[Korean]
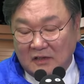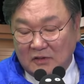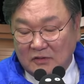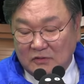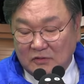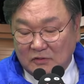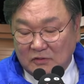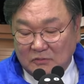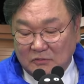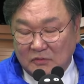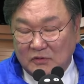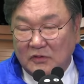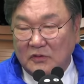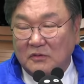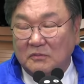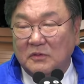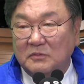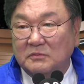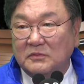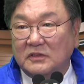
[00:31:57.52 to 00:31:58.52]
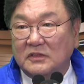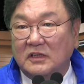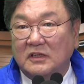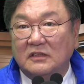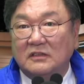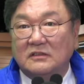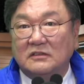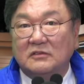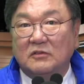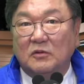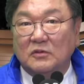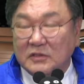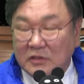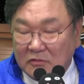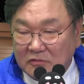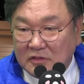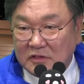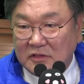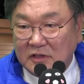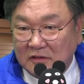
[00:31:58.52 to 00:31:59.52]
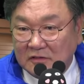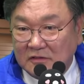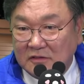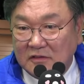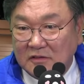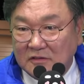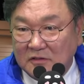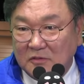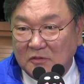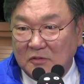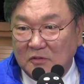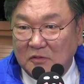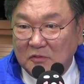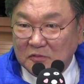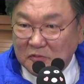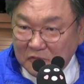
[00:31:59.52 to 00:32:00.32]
지금 저 뭡니까 오세훈 시장 들어서고